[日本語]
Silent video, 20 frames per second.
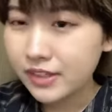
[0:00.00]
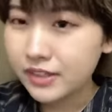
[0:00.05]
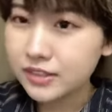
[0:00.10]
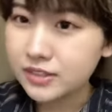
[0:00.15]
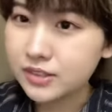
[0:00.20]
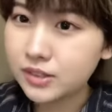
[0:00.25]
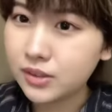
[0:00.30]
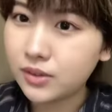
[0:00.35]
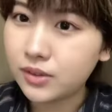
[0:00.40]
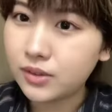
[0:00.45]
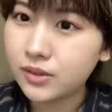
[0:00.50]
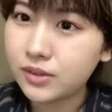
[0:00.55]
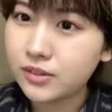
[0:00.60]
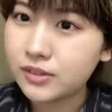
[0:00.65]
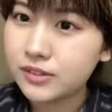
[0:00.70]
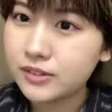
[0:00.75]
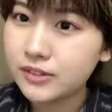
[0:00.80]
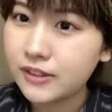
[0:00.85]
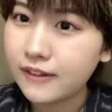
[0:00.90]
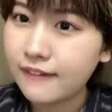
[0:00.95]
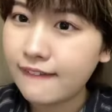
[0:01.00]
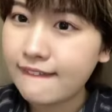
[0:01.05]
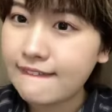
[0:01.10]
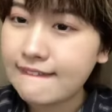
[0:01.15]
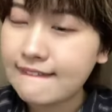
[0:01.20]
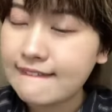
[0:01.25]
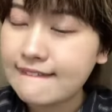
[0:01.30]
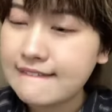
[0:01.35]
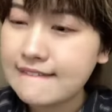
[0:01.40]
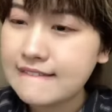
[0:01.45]
そ
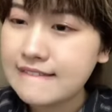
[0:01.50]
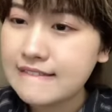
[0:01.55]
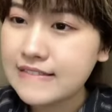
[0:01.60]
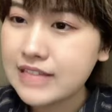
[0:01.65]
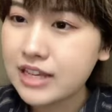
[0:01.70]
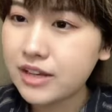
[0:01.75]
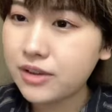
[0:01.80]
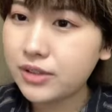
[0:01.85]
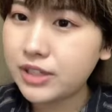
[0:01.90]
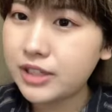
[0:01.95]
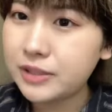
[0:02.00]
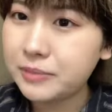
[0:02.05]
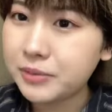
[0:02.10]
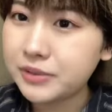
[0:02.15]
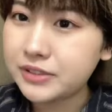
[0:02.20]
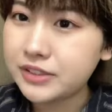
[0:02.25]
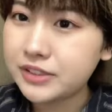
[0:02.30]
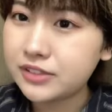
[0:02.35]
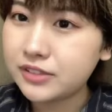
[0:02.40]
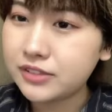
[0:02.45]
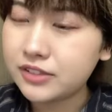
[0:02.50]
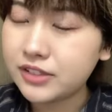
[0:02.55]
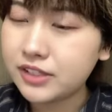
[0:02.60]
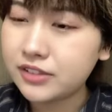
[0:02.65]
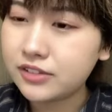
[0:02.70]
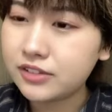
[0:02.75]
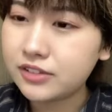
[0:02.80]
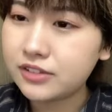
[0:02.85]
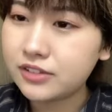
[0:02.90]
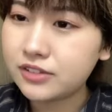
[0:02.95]
う、結構いいポジション
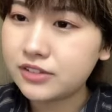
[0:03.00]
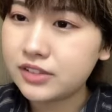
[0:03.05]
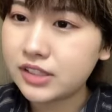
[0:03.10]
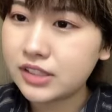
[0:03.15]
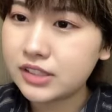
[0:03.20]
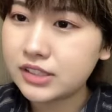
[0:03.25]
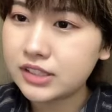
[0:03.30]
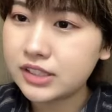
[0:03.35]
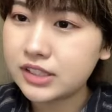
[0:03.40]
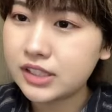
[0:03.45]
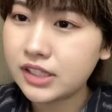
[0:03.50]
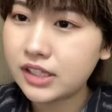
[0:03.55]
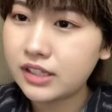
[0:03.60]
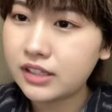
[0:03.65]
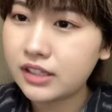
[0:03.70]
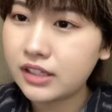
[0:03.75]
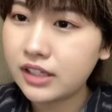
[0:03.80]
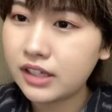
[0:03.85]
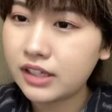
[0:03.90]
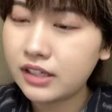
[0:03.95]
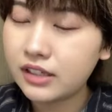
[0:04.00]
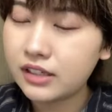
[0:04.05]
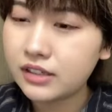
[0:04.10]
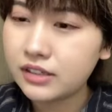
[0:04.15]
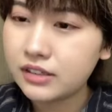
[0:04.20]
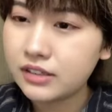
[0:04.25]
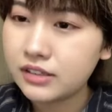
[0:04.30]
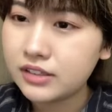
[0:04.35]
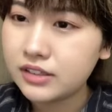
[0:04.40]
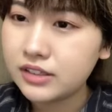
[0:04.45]
で歌わせていただいて、
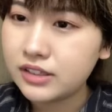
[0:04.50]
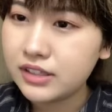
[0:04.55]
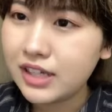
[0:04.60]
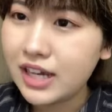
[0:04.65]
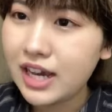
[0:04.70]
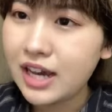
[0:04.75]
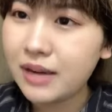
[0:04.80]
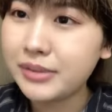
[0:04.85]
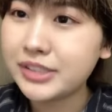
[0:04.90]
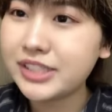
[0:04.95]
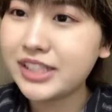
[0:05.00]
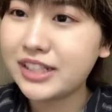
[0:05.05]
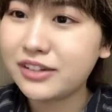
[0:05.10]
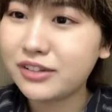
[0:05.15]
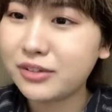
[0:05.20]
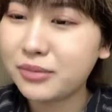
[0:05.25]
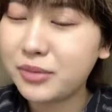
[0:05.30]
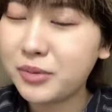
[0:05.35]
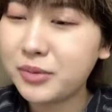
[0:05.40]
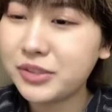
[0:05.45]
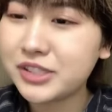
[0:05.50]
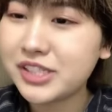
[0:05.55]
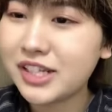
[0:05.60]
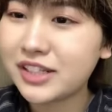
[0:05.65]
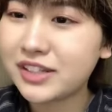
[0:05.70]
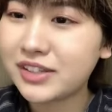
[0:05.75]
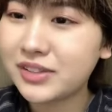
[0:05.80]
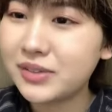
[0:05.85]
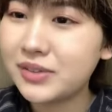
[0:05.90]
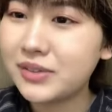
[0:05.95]
ハマちゃんとモモ
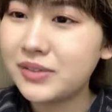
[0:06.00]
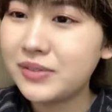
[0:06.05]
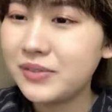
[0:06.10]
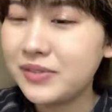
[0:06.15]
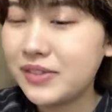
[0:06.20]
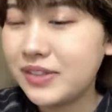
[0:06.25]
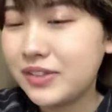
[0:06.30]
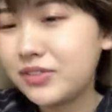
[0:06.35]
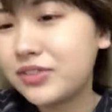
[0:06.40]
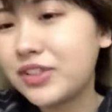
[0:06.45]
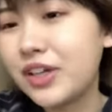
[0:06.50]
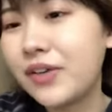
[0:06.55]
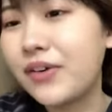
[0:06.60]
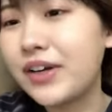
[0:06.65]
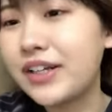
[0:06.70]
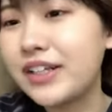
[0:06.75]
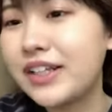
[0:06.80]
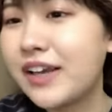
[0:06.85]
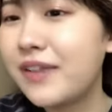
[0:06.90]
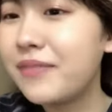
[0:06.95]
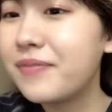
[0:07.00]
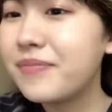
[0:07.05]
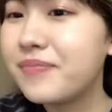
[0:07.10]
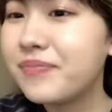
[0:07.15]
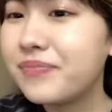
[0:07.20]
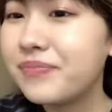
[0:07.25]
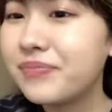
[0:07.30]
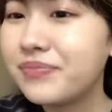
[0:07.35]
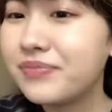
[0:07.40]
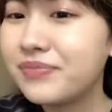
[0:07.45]
ちゃんと歌終わりで、
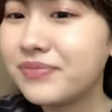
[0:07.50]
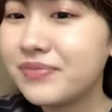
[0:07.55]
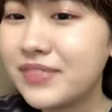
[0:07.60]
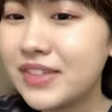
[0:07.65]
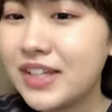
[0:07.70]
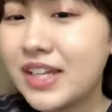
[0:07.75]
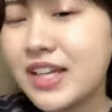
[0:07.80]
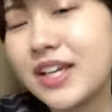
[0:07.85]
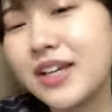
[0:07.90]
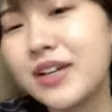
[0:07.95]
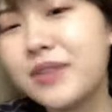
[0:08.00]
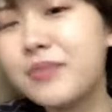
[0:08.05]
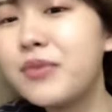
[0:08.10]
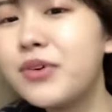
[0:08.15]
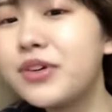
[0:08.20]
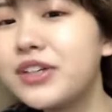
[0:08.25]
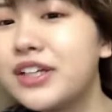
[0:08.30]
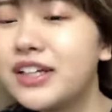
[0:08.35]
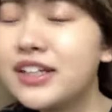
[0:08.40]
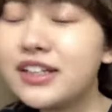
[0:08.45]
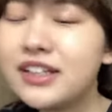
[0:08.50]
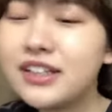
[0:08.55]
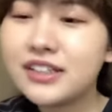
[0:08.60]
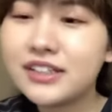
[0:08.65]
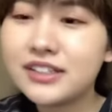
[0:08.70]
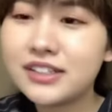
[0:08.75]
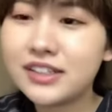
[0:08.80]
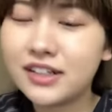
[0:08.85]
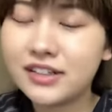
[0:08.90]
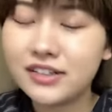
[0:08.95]
モヒ、違う、
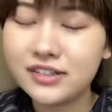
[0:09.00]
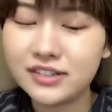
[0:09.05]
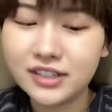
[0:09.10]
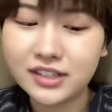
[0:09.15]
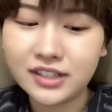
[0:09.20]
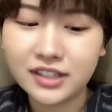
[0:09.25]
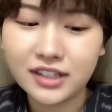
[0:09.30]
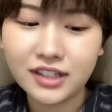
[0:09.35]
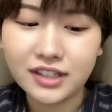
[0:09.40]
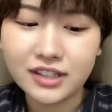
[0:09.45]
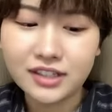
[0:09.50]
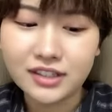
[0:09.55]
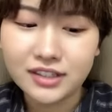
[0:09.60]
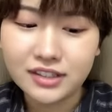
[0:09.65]
なんだっけ、微